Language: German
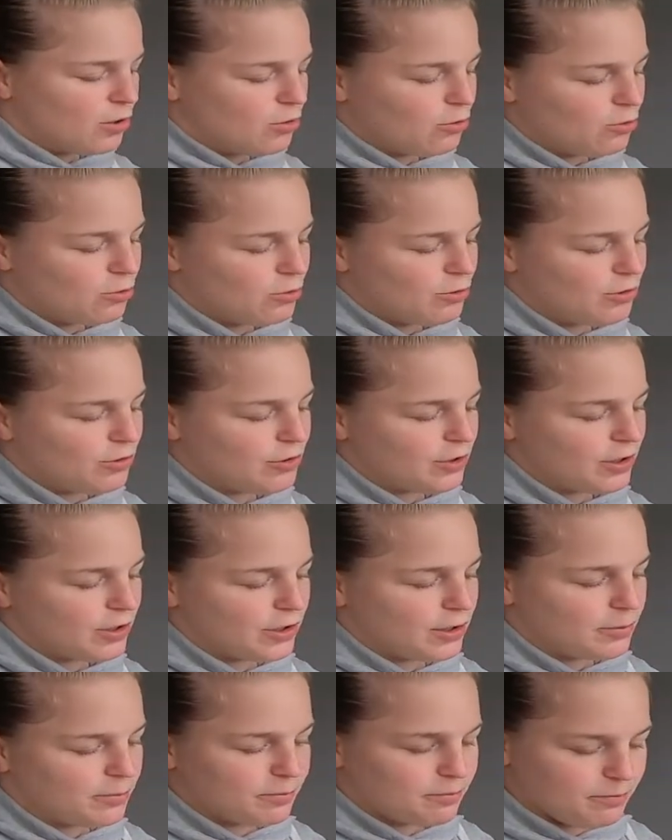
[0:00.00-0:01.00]
und
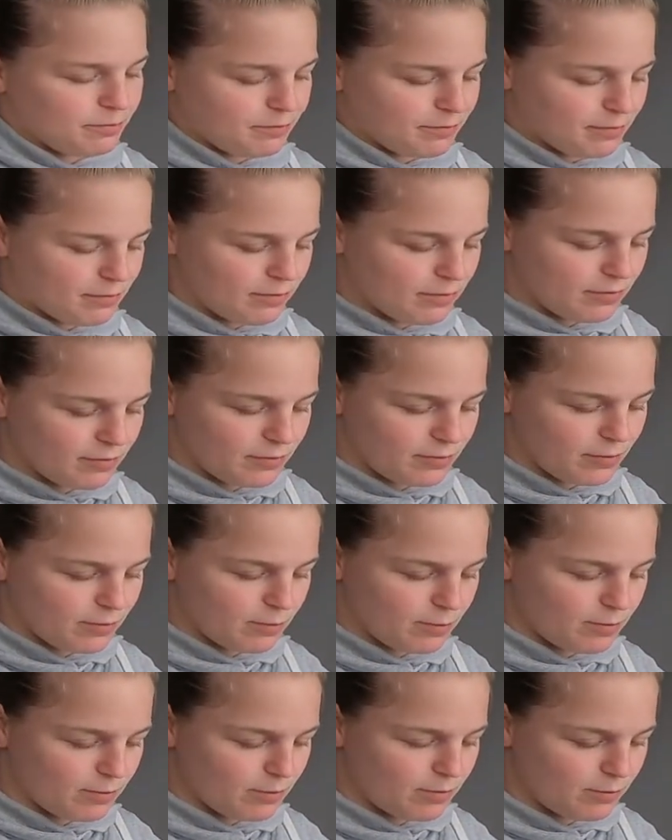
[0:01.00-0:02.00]
ähm,
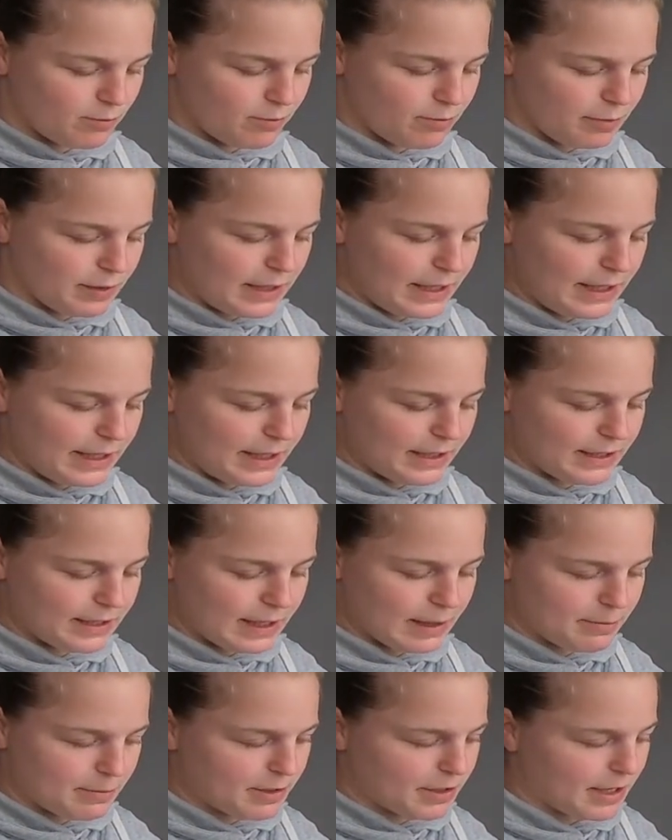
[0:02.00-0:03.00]
belege
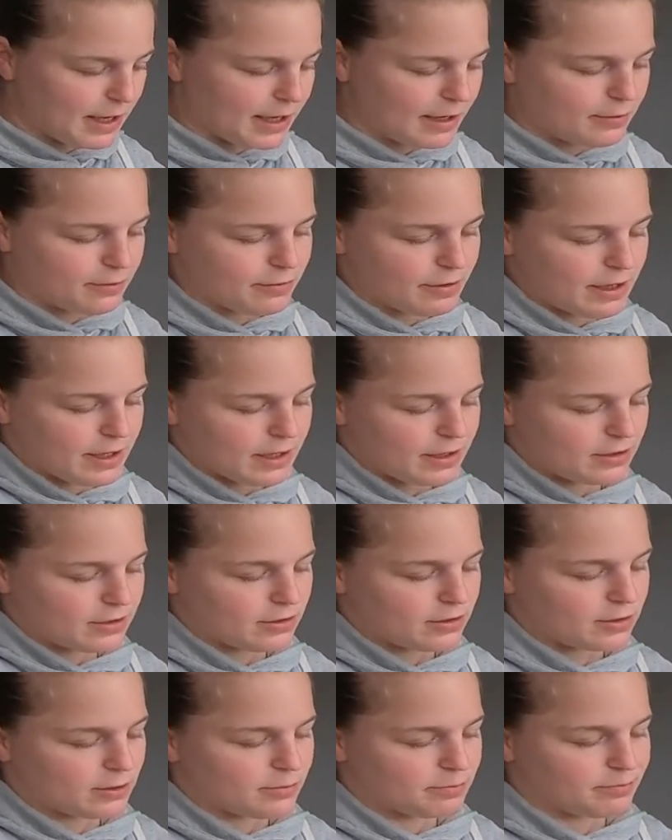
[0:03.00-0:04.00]
damit einfach
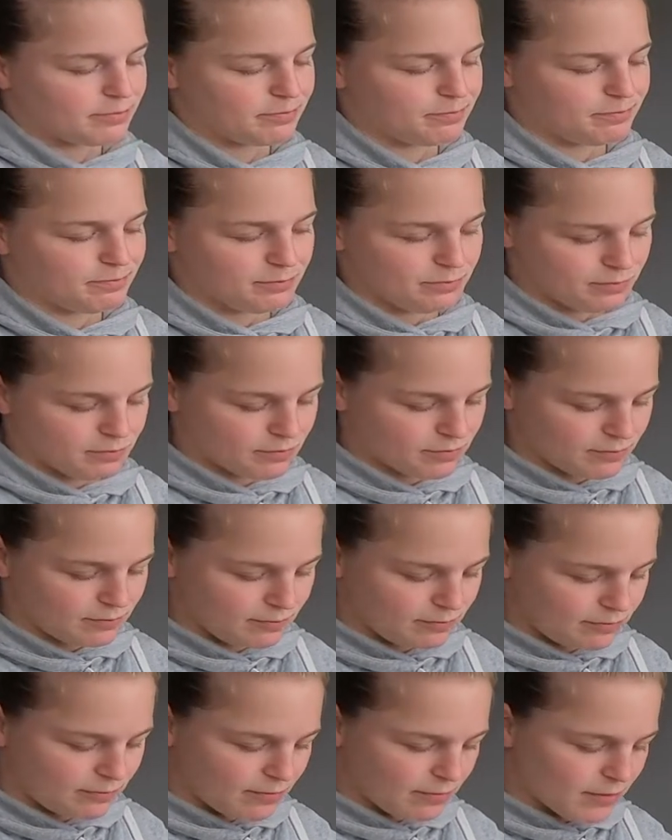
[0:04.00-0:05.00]
ähm,
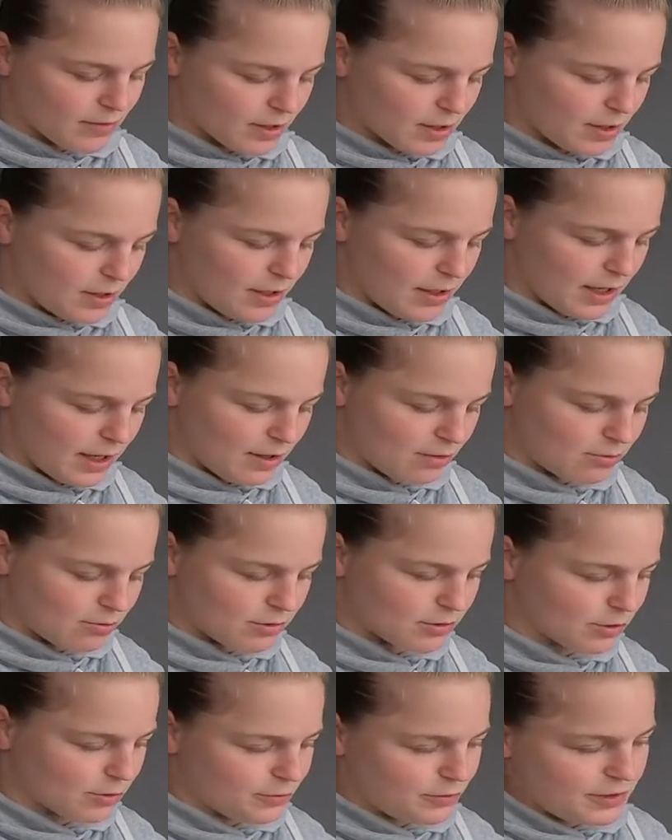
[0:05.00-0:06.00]
ja,
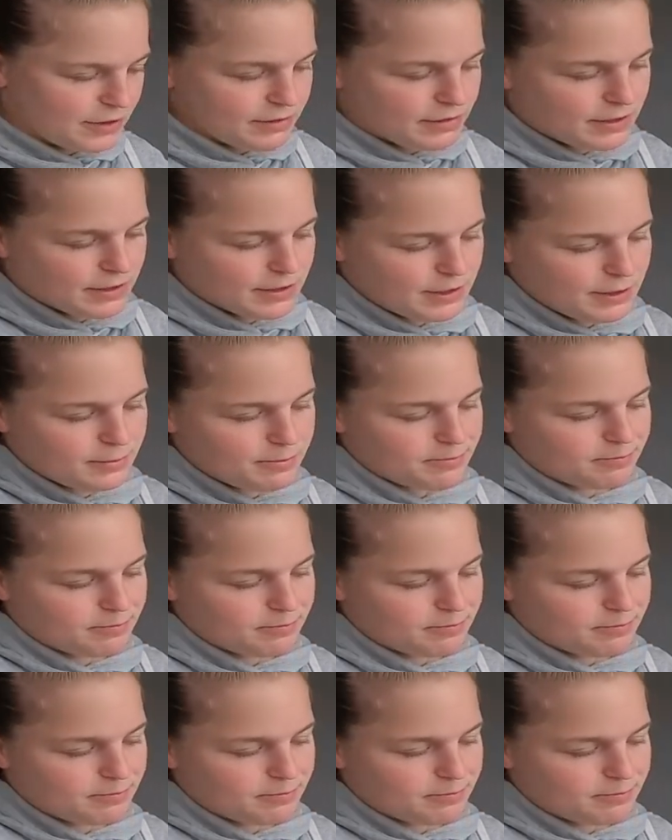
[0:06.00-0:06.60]
unsere Pfirsiche.